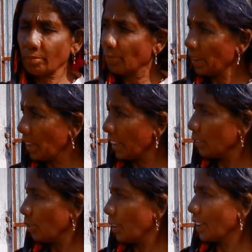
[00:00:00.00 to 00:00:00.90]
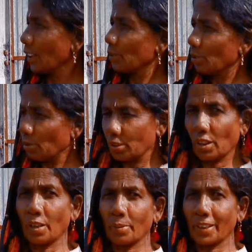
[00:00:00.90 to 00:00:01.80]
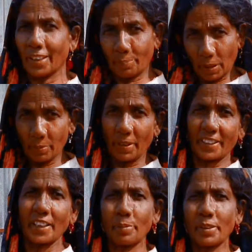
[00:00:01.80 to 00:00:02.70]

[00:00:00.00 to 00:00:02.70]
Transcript: बजरा जो हो एक दो सब मतलब बरबट्टी भी